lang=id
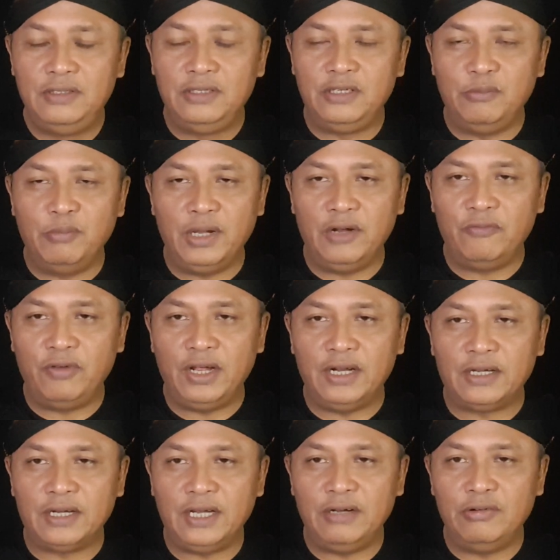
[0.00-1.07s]

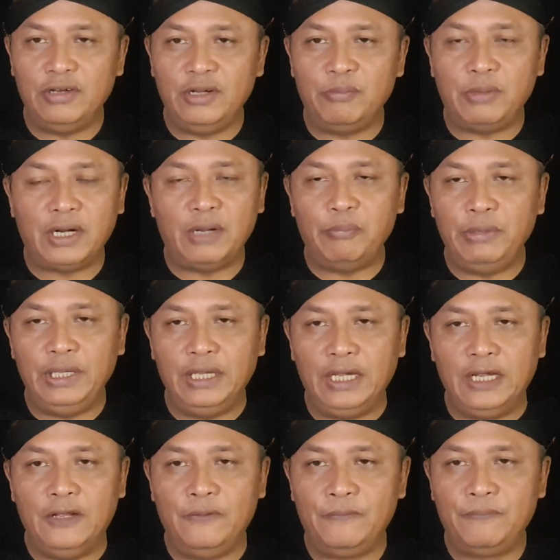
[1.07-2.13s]
dimanfaatkan oleh para
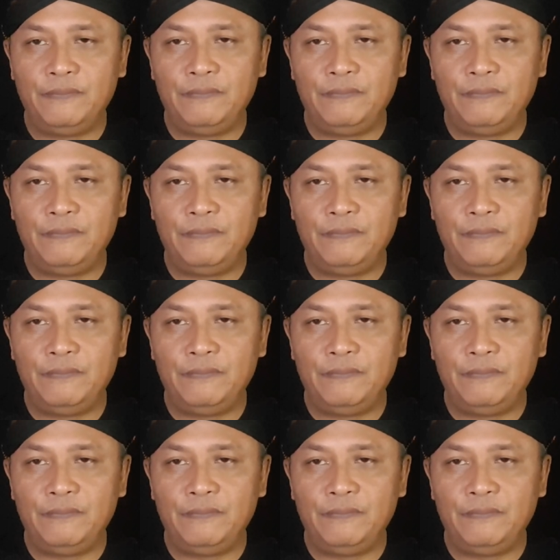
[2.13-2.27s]
pihak.